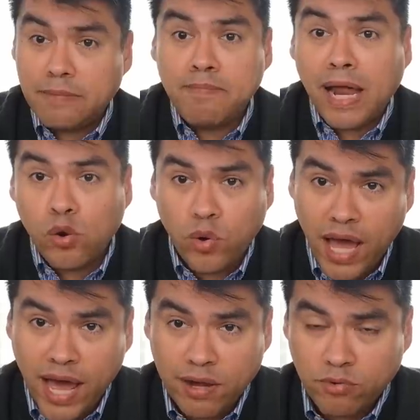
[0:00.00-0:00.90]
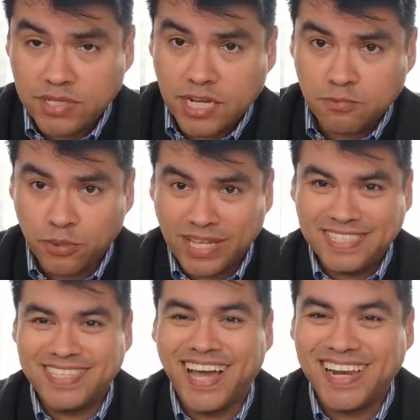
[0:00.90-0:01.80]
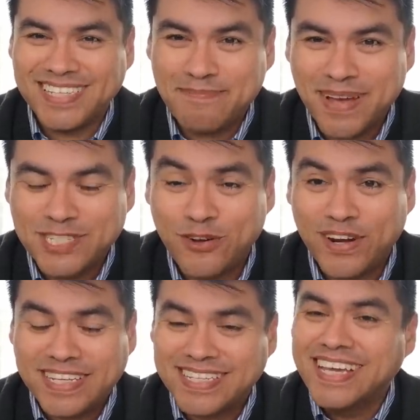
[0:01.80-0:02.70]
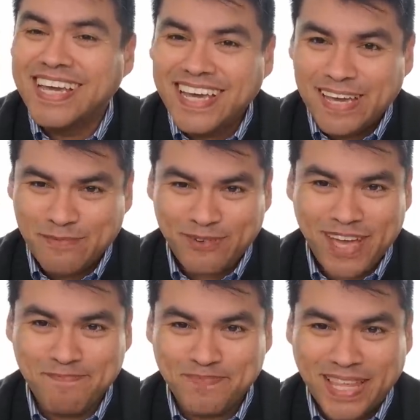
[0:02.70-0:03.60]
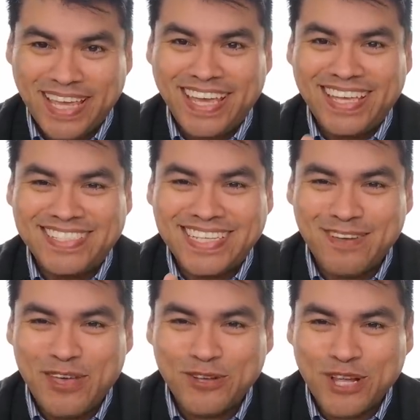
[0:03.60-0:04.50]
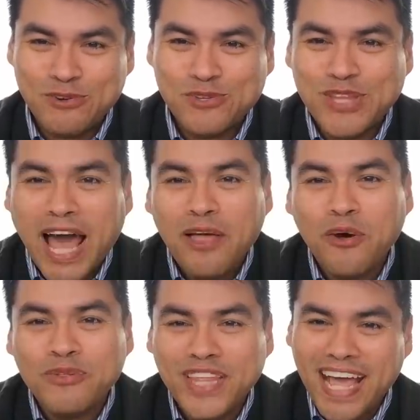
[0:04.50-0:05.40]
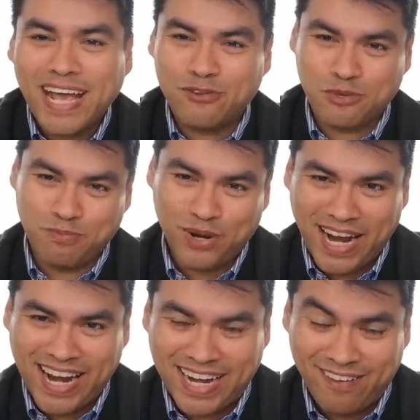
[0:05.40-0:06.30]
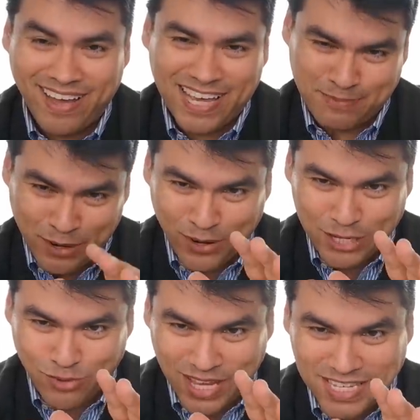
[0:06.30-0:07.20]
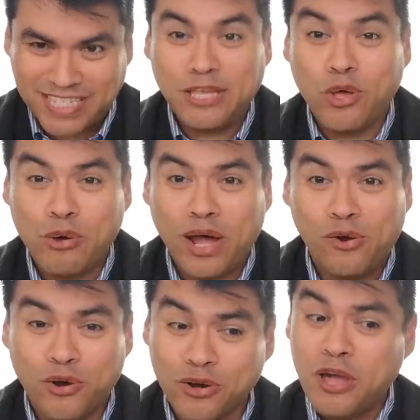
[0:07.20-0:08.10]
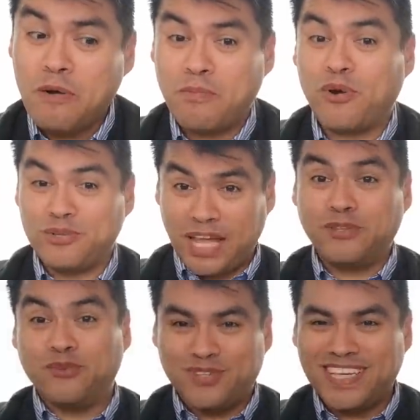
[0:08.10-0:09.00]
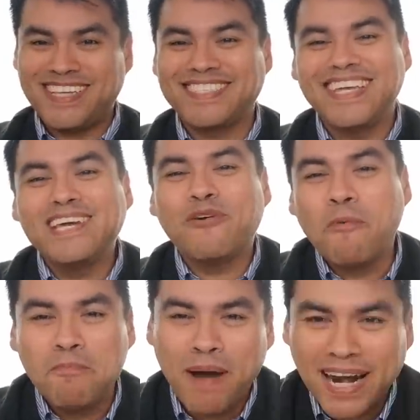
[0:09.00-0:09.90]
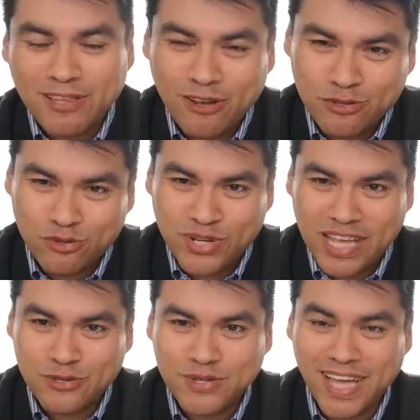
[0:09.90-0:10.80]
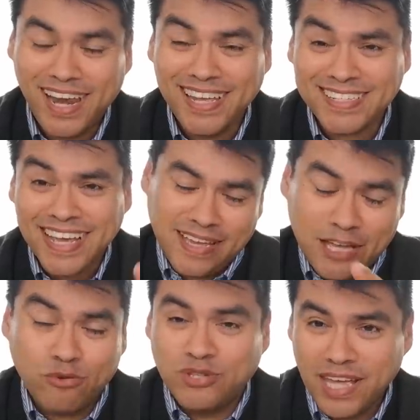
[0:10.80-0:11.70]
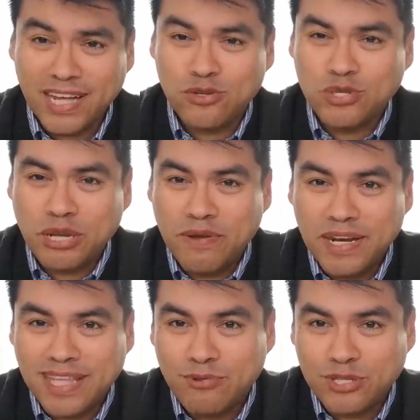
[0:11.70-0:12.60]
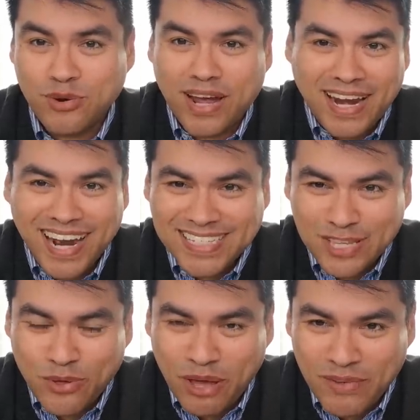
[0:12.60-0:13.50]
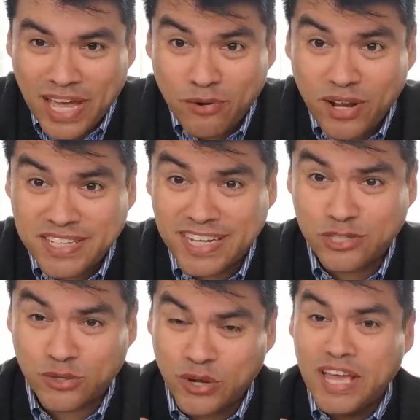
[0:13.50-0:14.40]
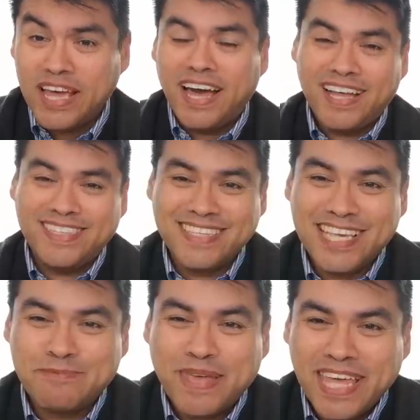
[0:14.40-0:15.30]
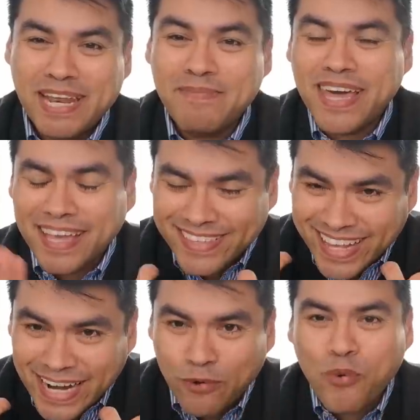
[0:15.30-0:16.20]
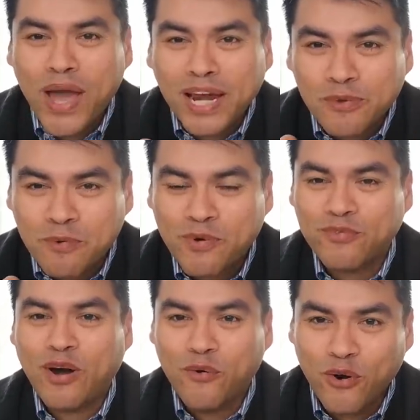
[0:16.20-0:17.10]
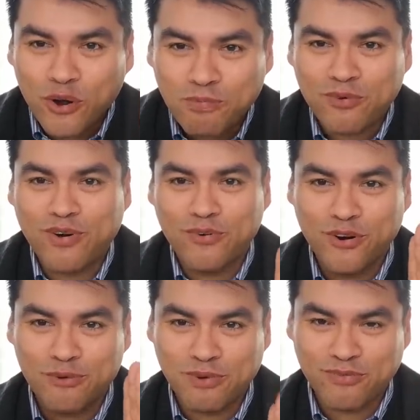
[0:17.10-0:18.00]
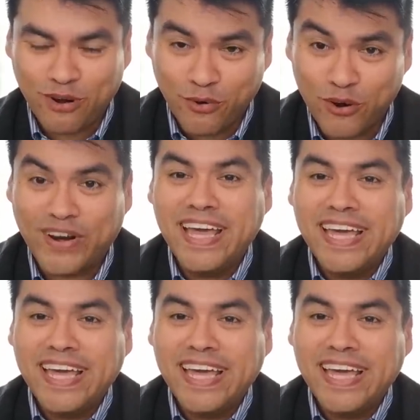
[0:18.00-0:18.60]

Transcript: valorar nuestras potenciales inversiones. Muy bien, eh, si este video te ha gustado, déjanos un pulgar arriba. Espero que esto haya sido de valor. Por lo tanto, si es así, compártelo en tus redes sociales y considera suscribirte a nuestro canal si todavía no lo has hecho. Antes de despedirme, te recuerdo, por favor, por favor, por favor,